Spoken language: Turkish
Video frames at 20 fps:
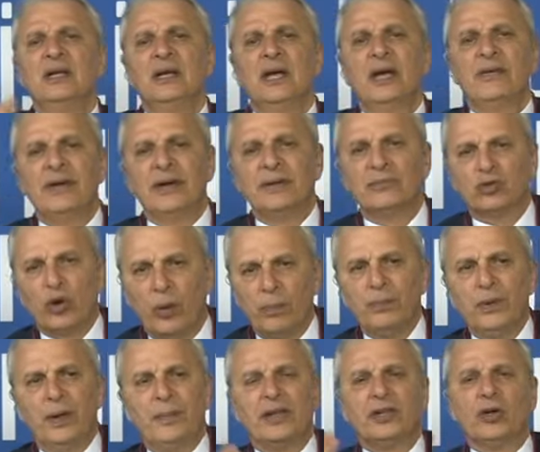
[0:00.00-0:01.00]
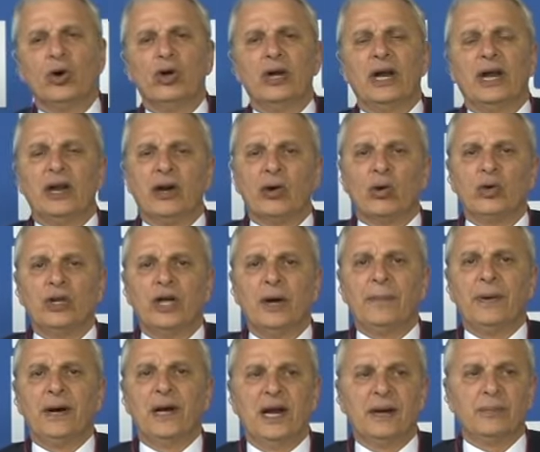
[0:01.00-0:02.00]
Efendim toplamada oynarlar, onu
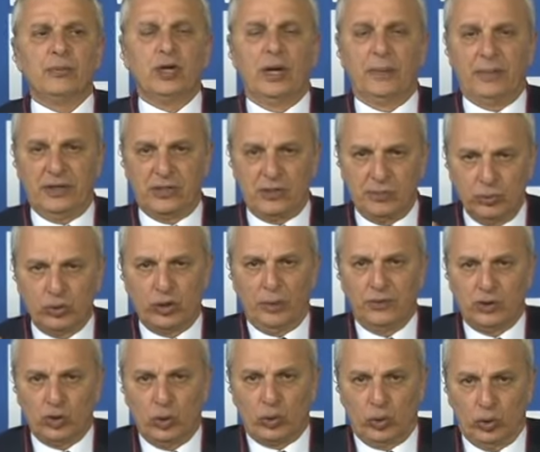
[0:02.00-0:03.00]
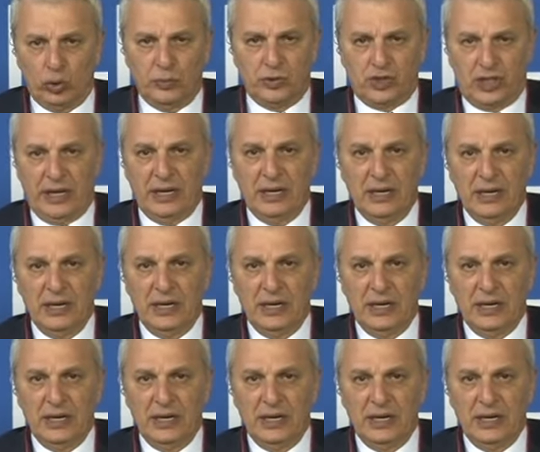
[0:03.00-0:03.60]
yaparlar, bunu yaparlar. Şimdi bu tabii çok kötü bir şey.